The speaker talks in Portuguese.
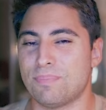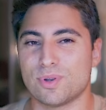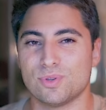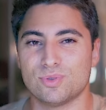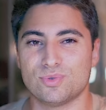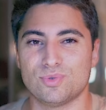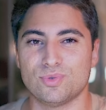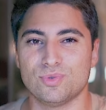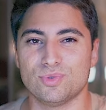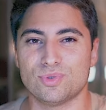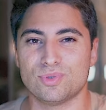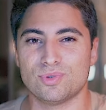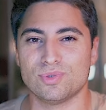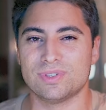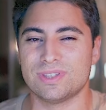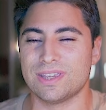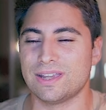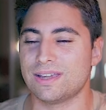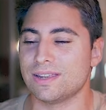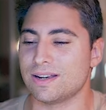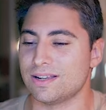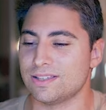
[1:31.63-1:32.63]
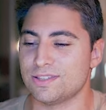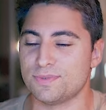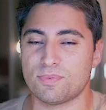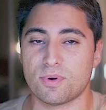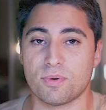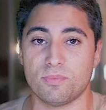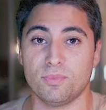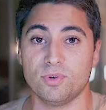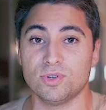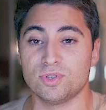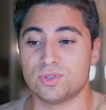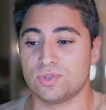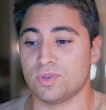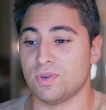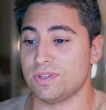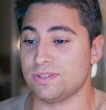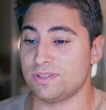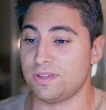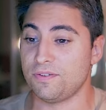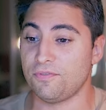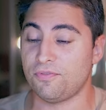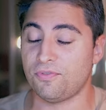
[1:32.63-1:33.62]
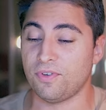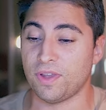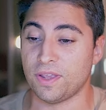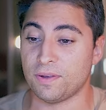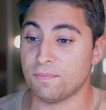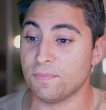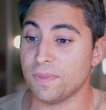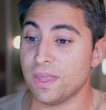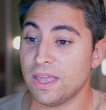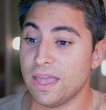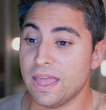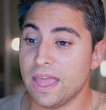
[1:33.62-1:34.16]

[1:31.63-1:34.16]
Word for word: produtos e grandes promoções, enfim.